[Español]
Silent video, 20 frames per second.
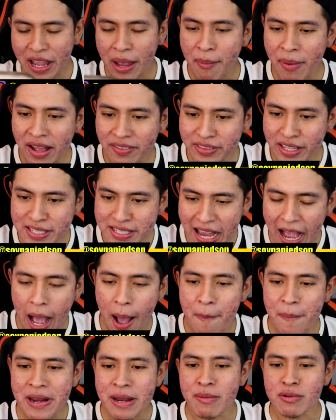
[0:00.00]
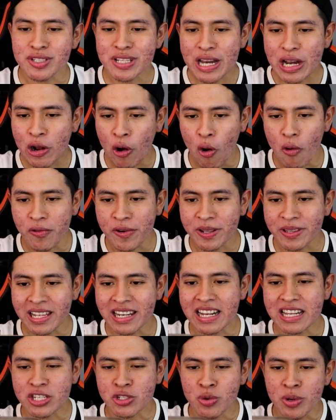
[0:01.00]
diamantes Abrimos el cofre de
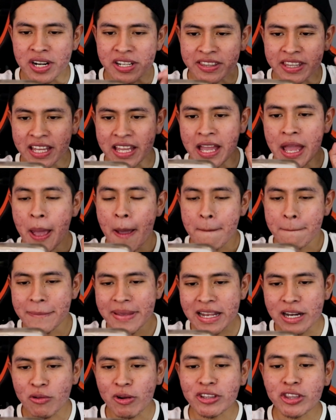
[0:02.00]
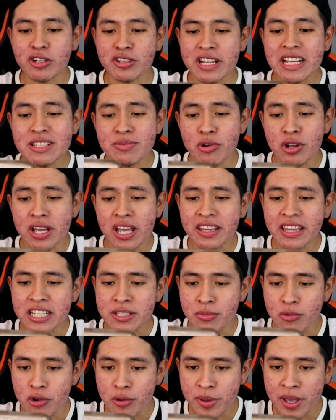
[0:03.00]
la suerte, 1400
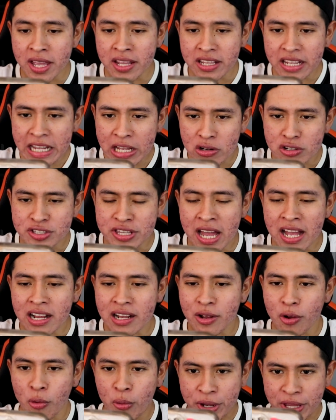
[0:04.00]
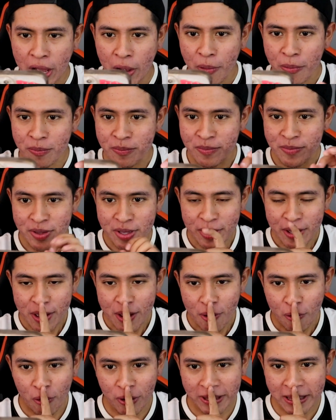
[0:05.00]
moneditas, muy bien Y nos dan, cuidado,
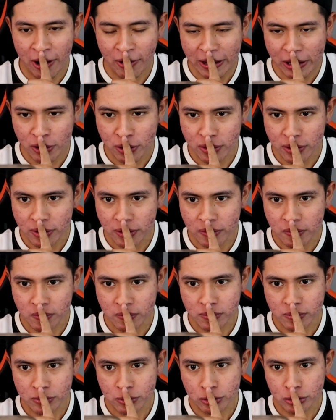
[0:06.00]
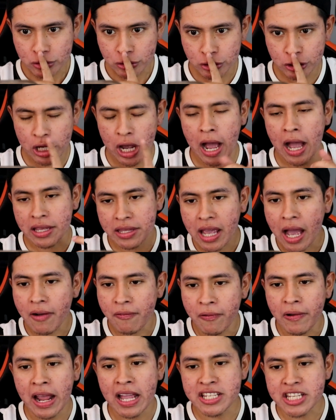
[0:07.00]
cuidado que no... Ya, ya,
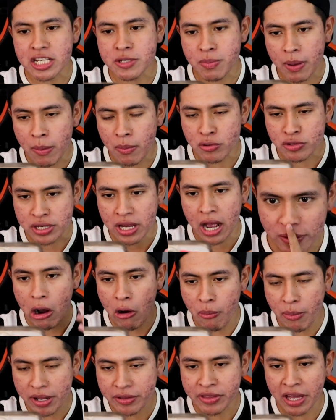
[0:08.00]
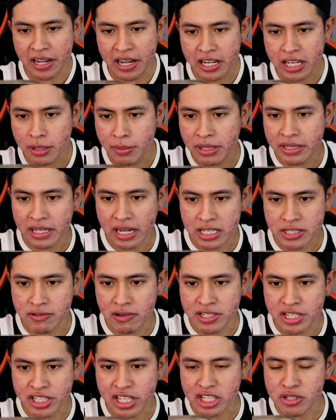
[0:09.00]
flechas, vamos a aumentar el nivel de las
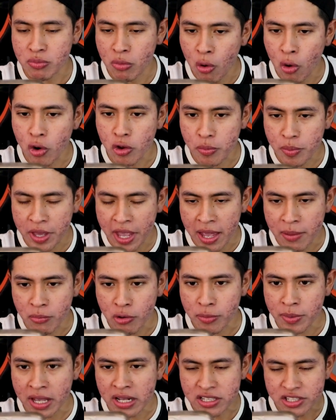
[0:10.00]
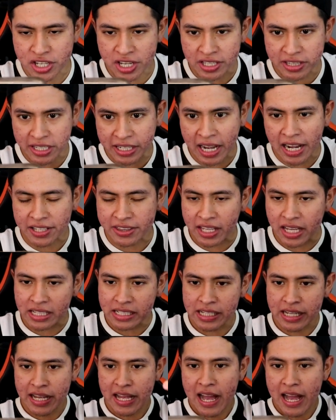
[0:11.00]
flechitas Muy bien, muy bien, siguiente carta